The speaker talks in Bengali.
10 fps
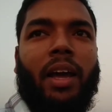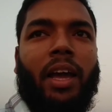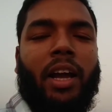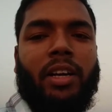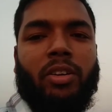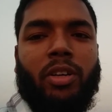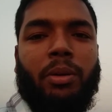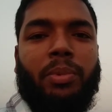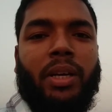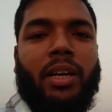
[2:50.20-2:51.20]
এ ক্যাটাগরি
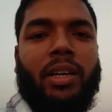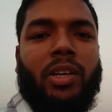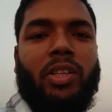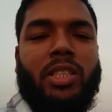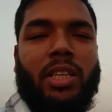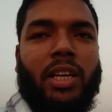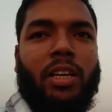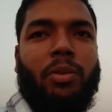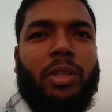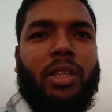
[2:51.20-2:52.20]
বি ক্যাটাগরি সি
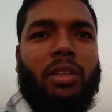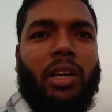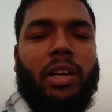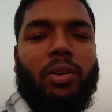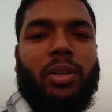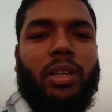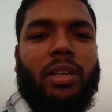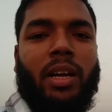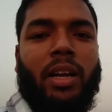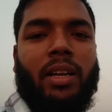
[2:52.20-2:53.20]
ক্যাটাগরি তিন ক্যাটাগরির
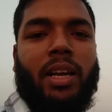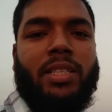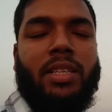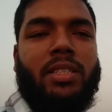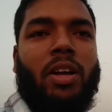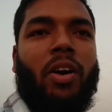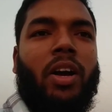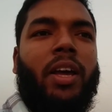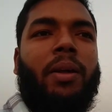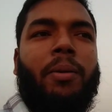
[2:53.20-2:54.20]
লাইসেন্স দেওয়া
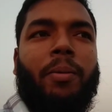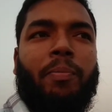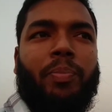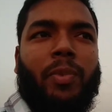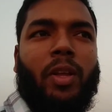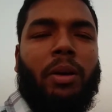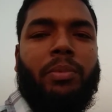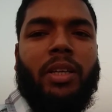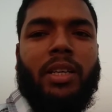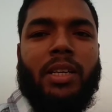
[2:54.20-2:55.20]
হয় তো
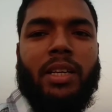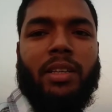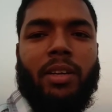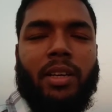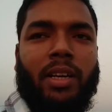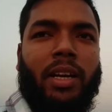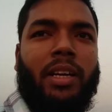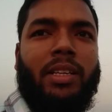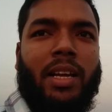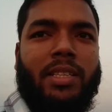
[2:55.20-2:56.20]
আপনি এটা
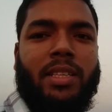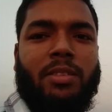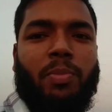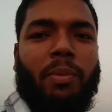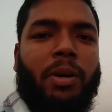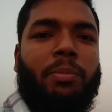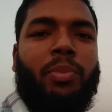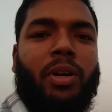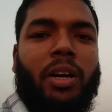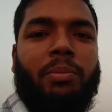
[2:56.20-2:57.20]
এই লাইসেন্স পাবার
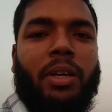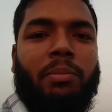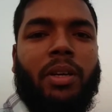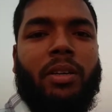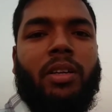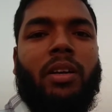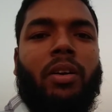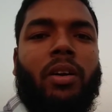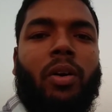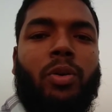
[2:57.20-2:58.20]
পর আপনি আপনার
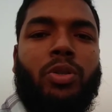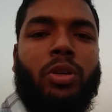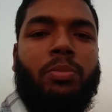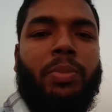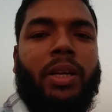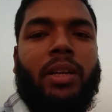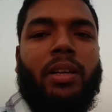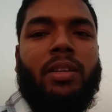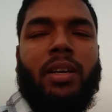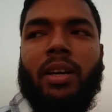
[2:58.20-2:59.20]
ঔষধ
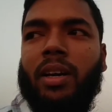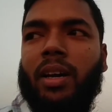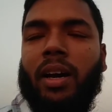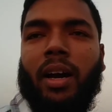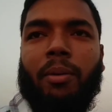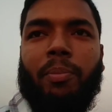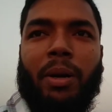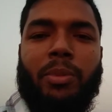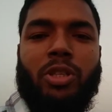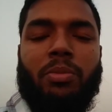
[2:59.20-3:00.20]
বিক্রির
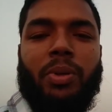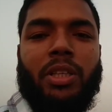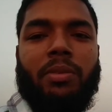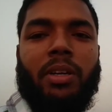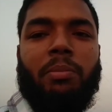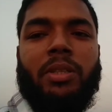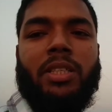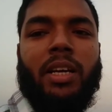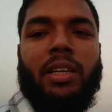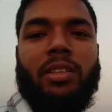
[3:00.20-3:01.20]
পারমিশন পেয়ে যাবেন আপনি চাইলে